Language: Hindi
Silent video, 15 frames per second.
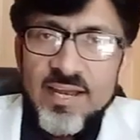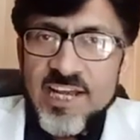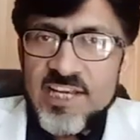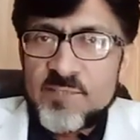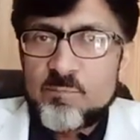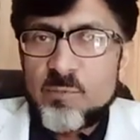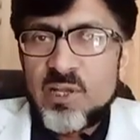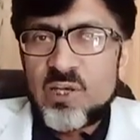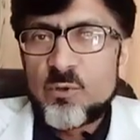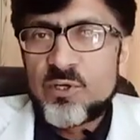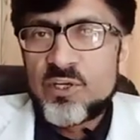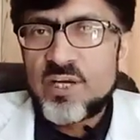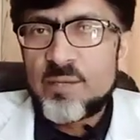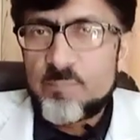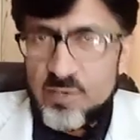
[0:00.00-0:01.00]
एच
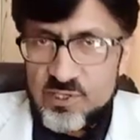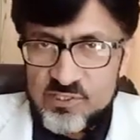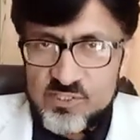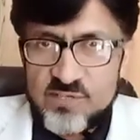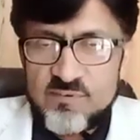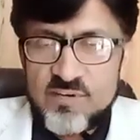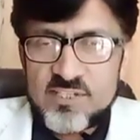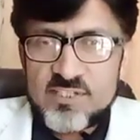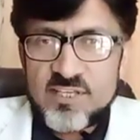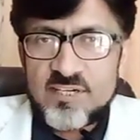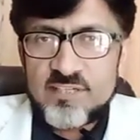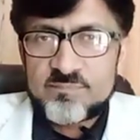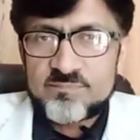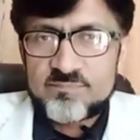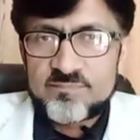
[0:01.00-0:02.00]
पाइलोरी का पॉजिटिव आ
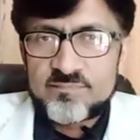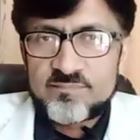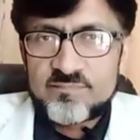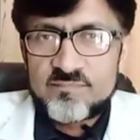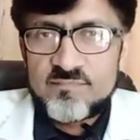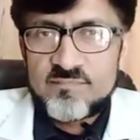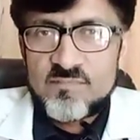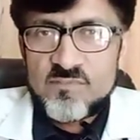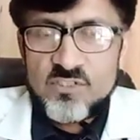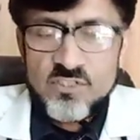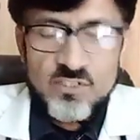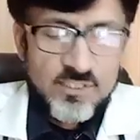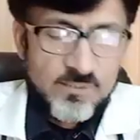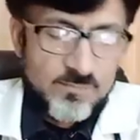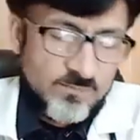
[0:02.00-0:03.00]
जाना
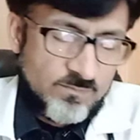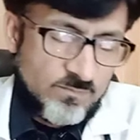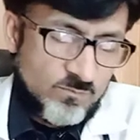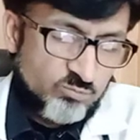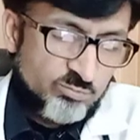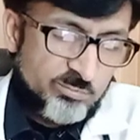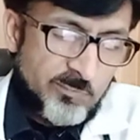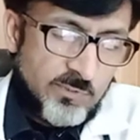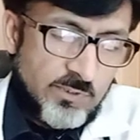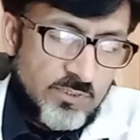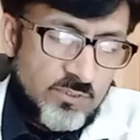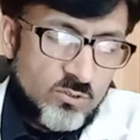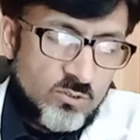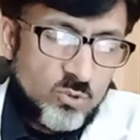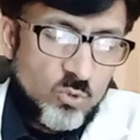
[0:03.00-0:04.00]
ठीक
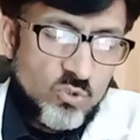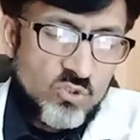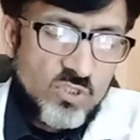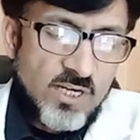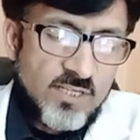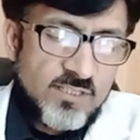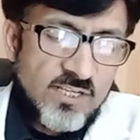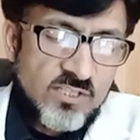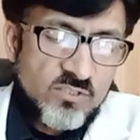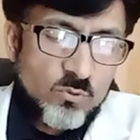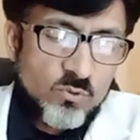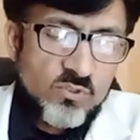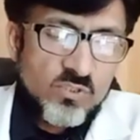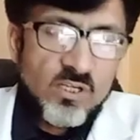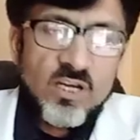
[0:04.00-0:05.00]
है दूसरा
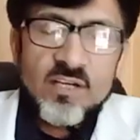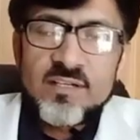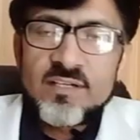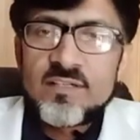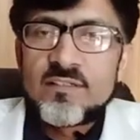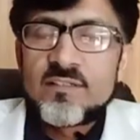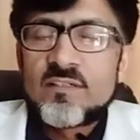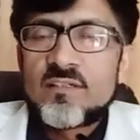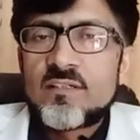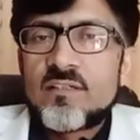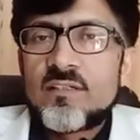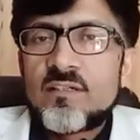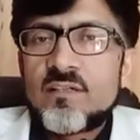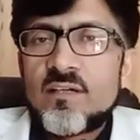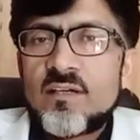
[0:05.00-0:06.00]
टेस्ट उसका
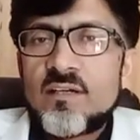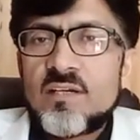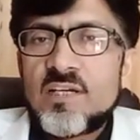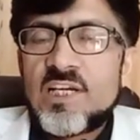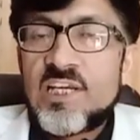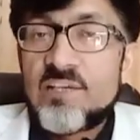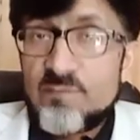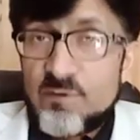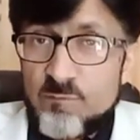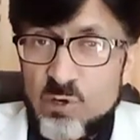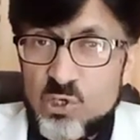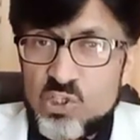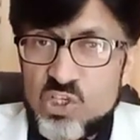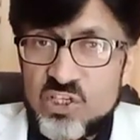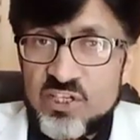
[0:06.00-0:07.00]
लिवर
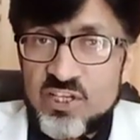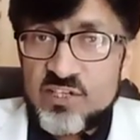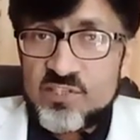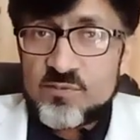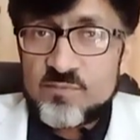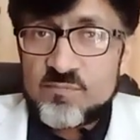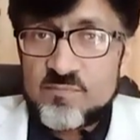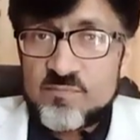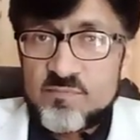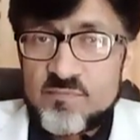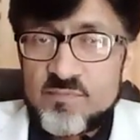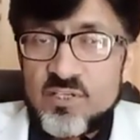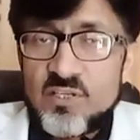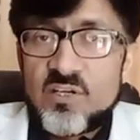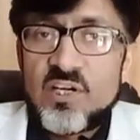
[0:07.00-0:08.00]
फंक्शन
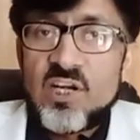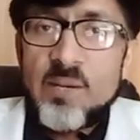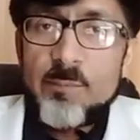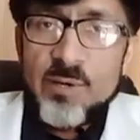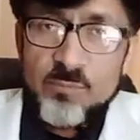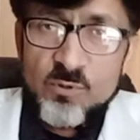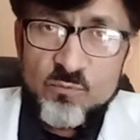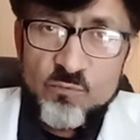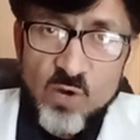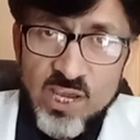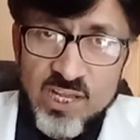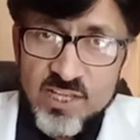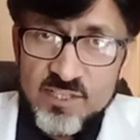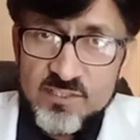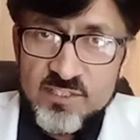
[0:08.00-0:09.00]
टेस्ट लेपट
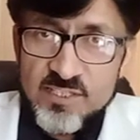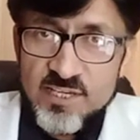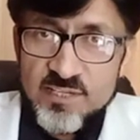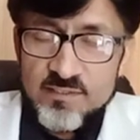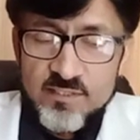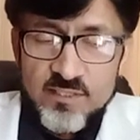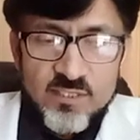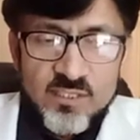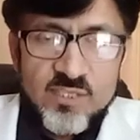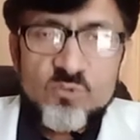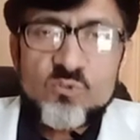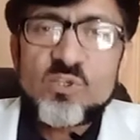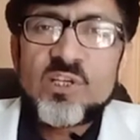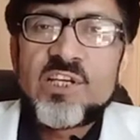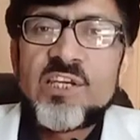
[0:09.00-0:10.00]
प्रोफाइल आती है कि
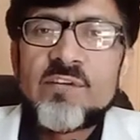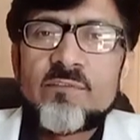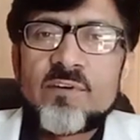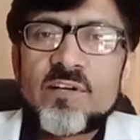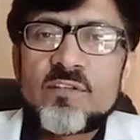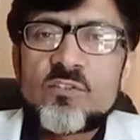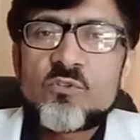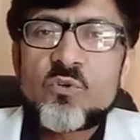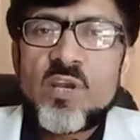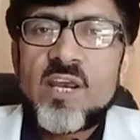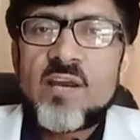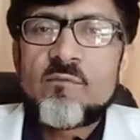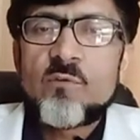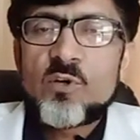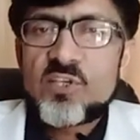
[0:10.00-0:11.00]
उसका लिवर जो
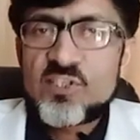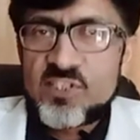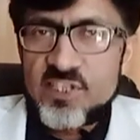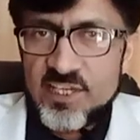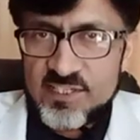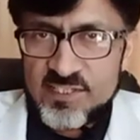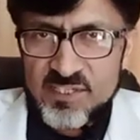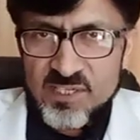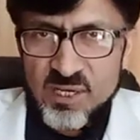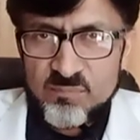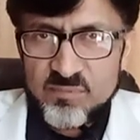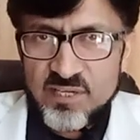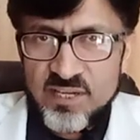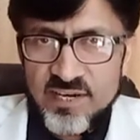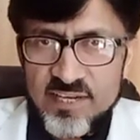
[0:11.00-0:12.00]
है वो किस तरीके से
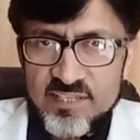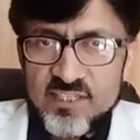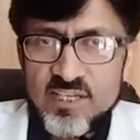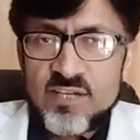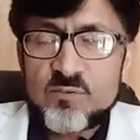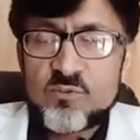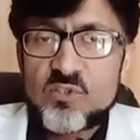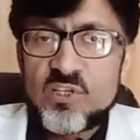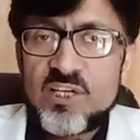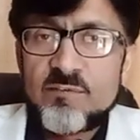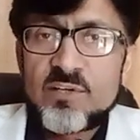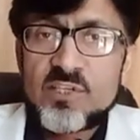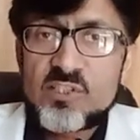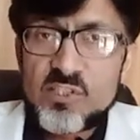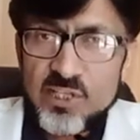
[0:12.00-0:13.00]
काम कर रहा है या उसकी
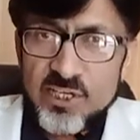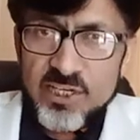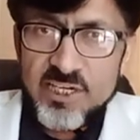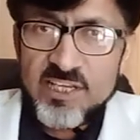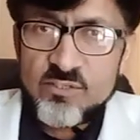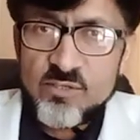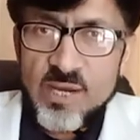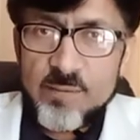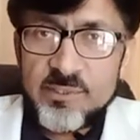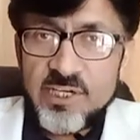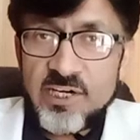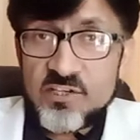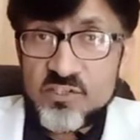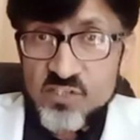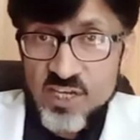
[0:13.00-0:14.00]
लिवर की स्क्रीनिंग या
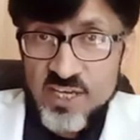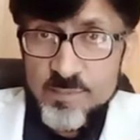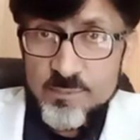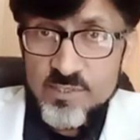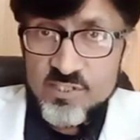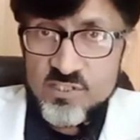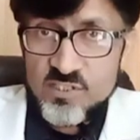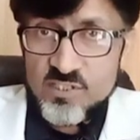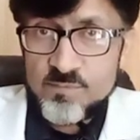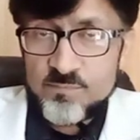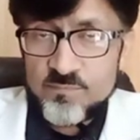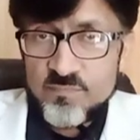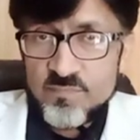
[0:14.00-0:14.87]
हेपेटाइटिस ए बी सी